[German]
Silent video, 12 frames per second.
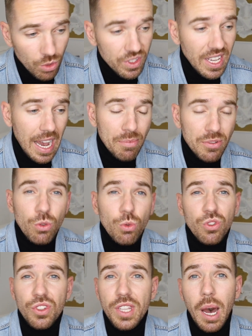die
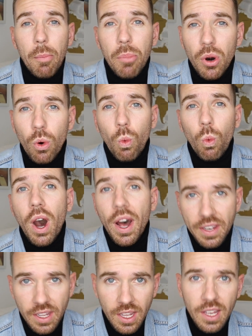absolute Number
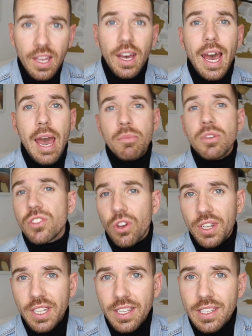One
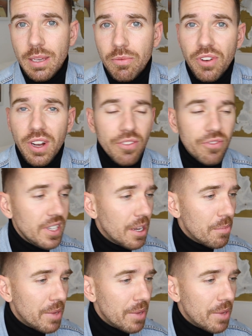Amazon in dem Fall. Viele